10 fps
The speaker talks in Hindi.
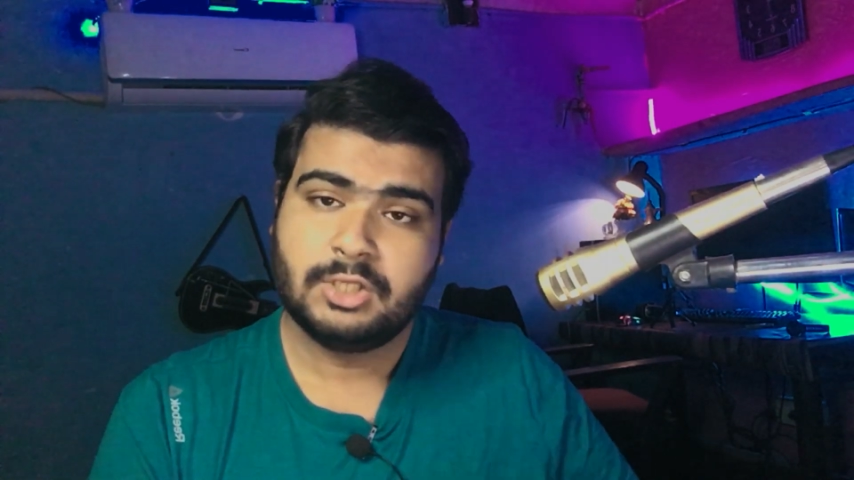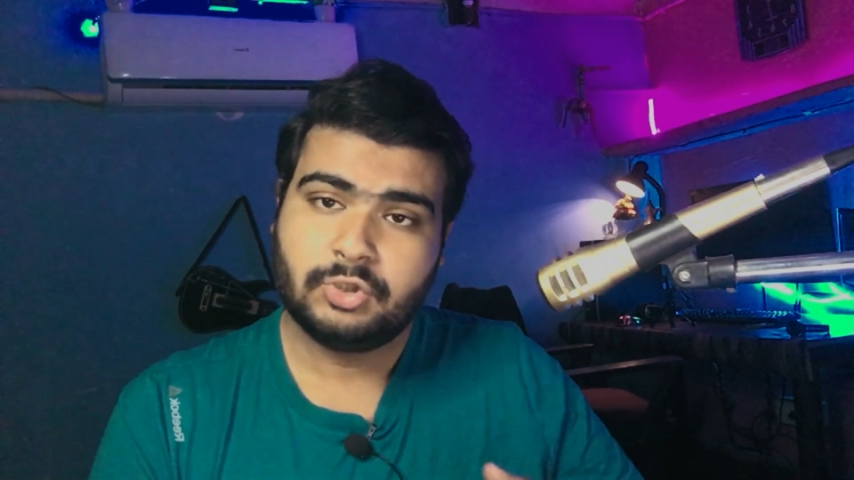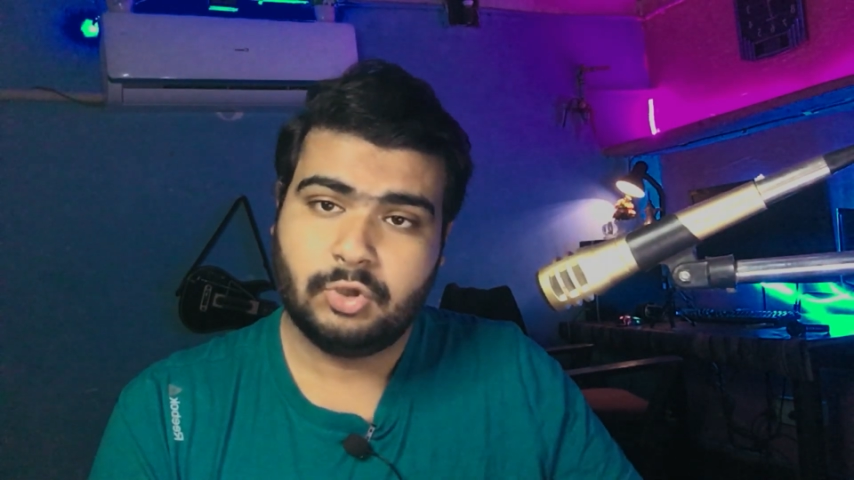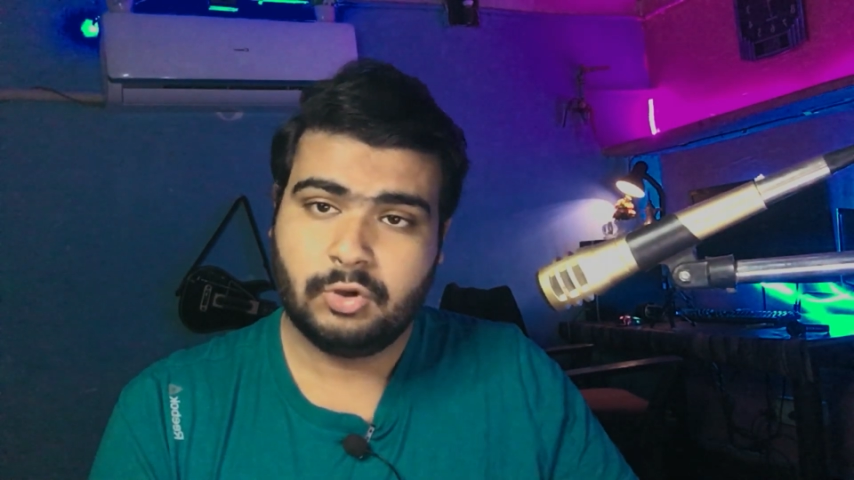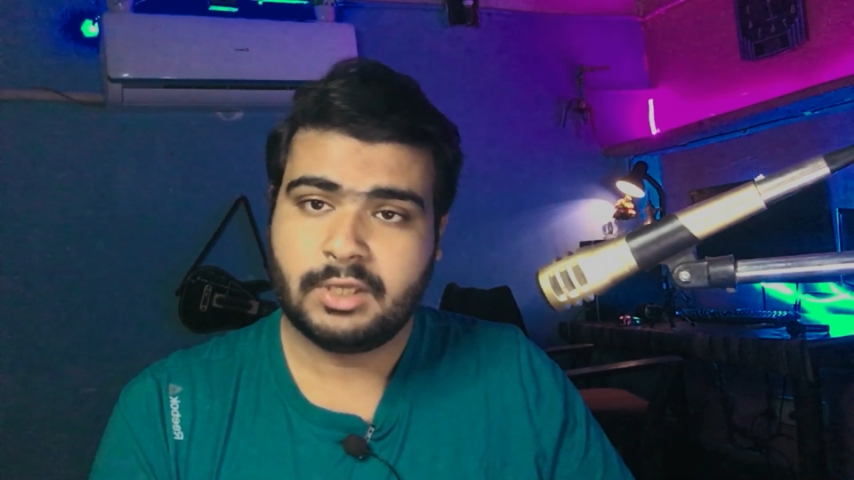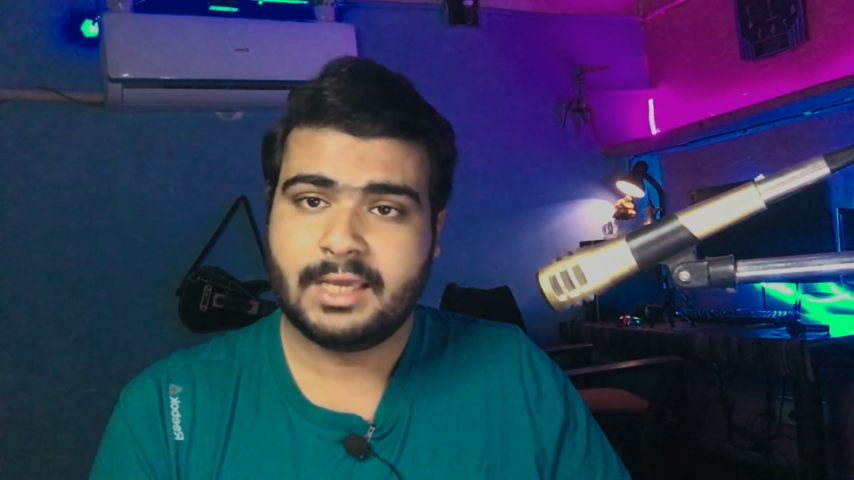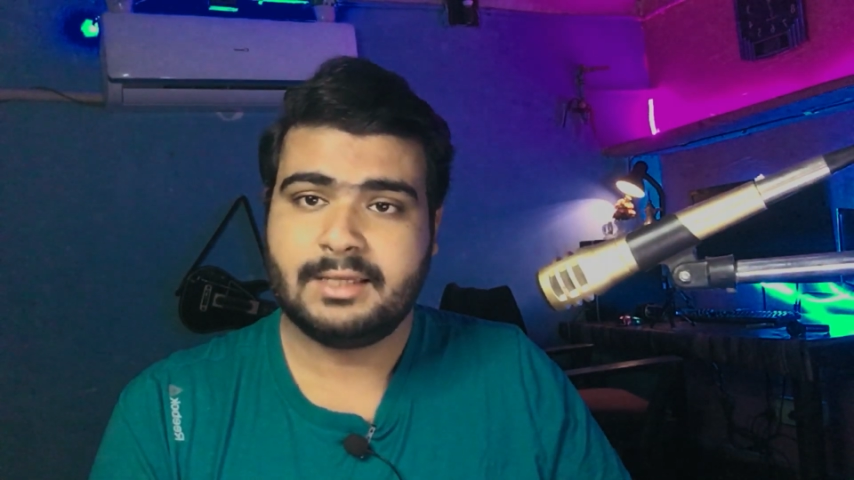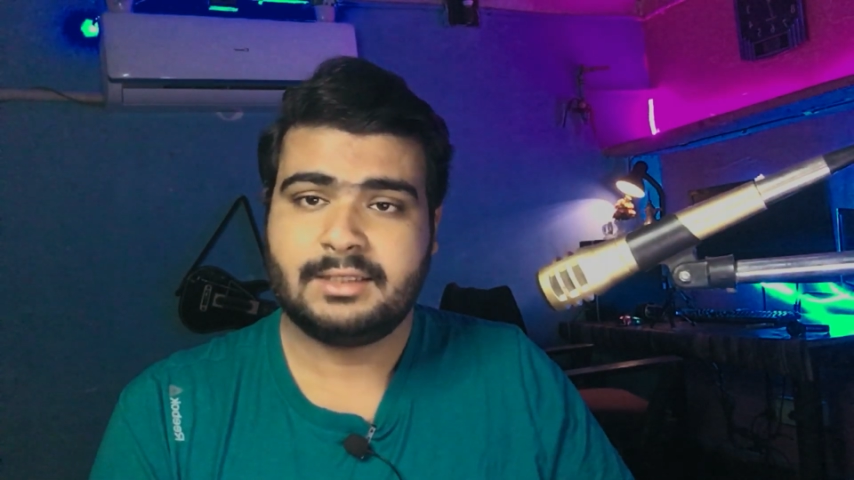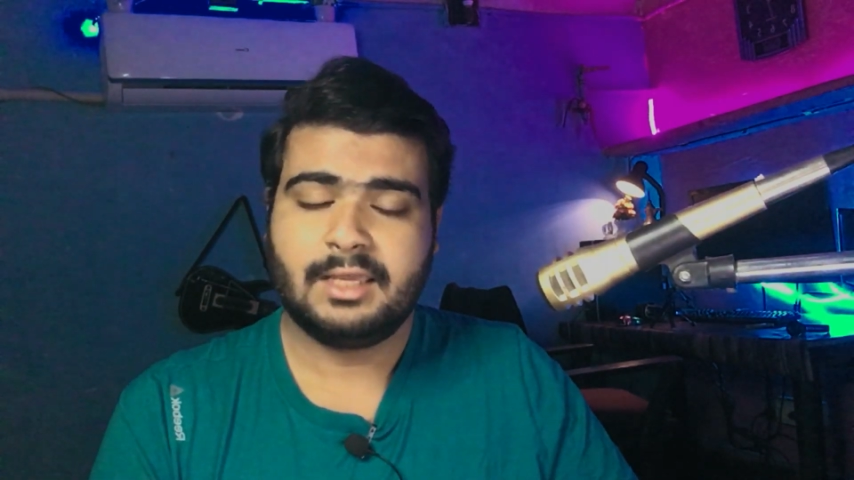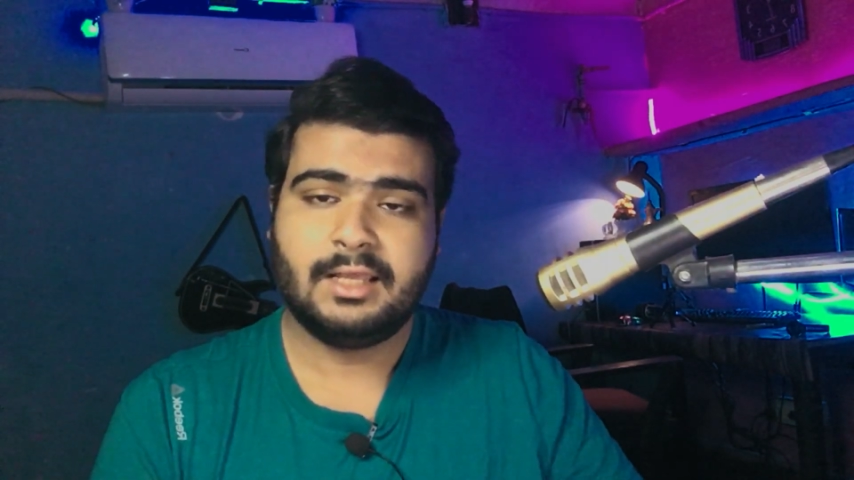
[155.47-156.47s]
तो लोग क्या
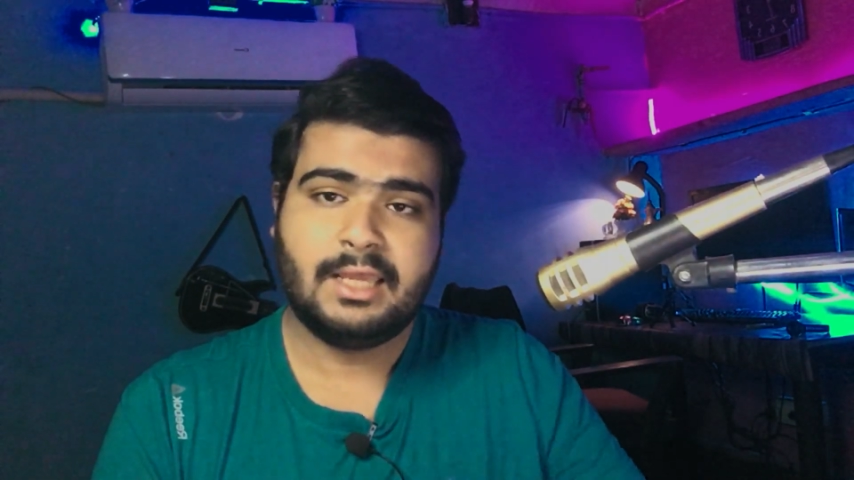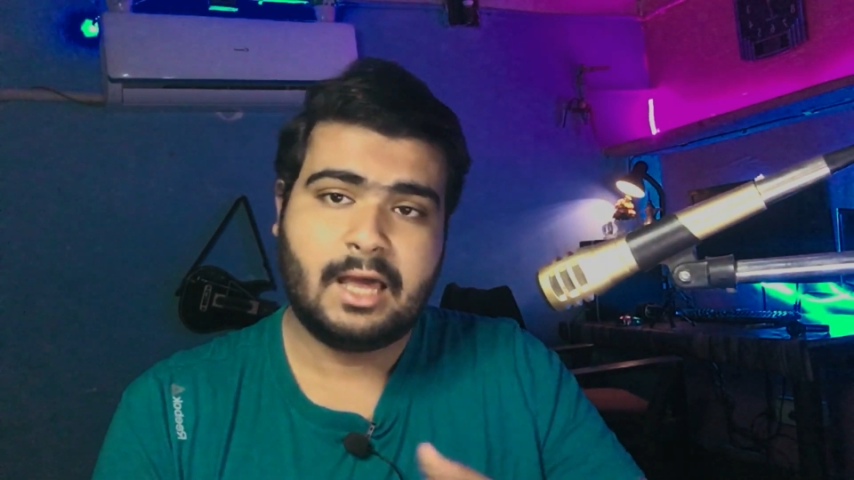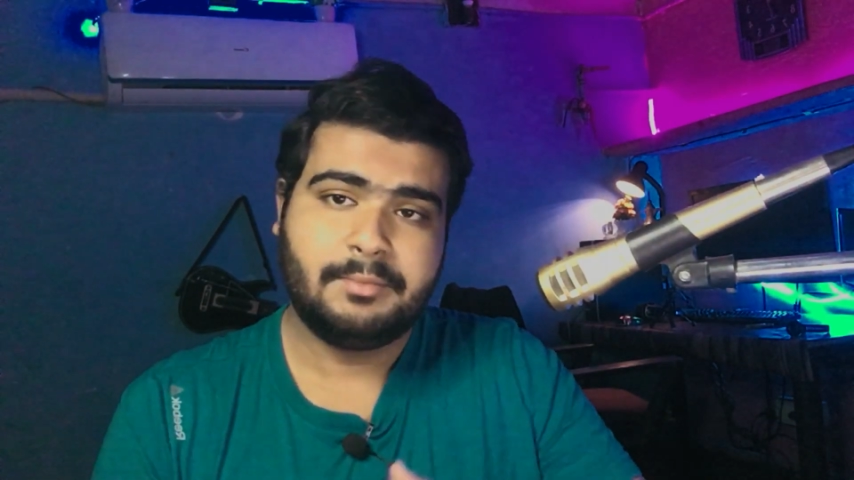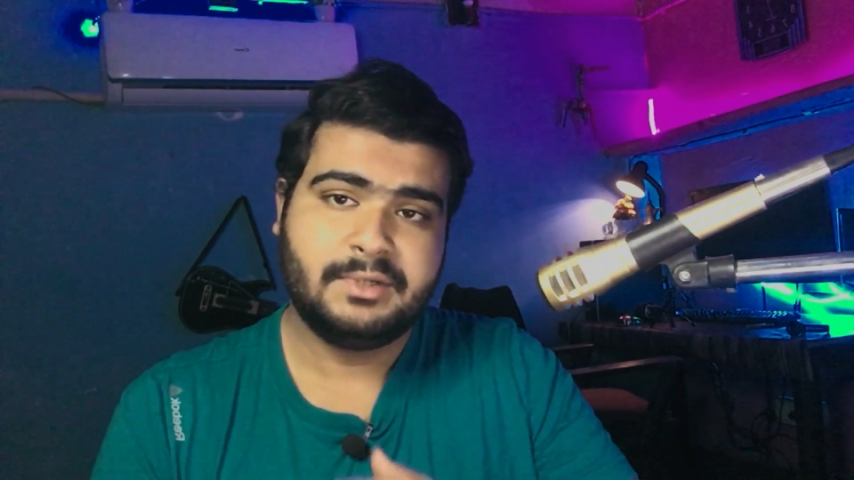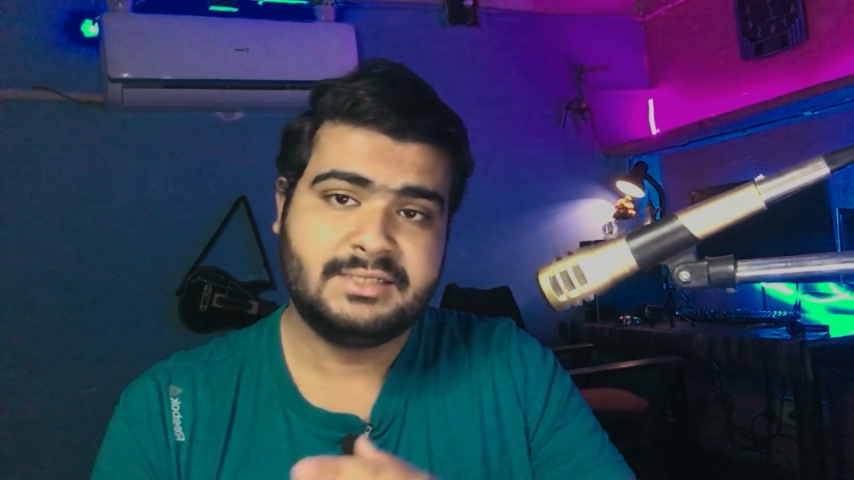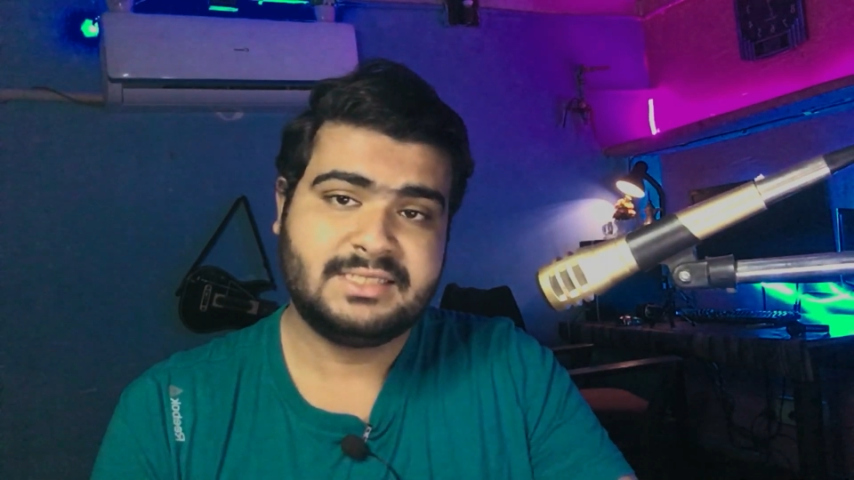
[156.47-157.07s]
कहते हैं कि यहाँ पर